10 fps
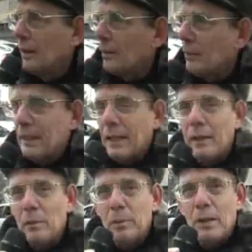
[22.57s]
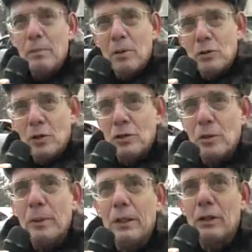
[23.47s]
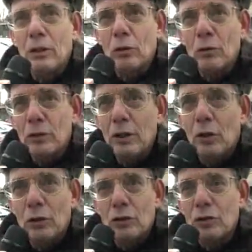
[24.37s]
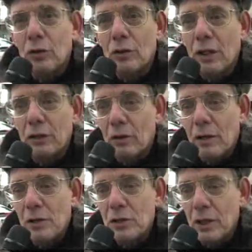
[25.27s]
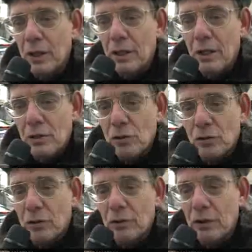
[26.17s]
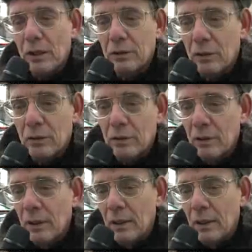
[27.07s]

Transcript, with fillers: la materia prima, cioè cemento e tondino, ci sono dietro le acciaierie, ci sono dietro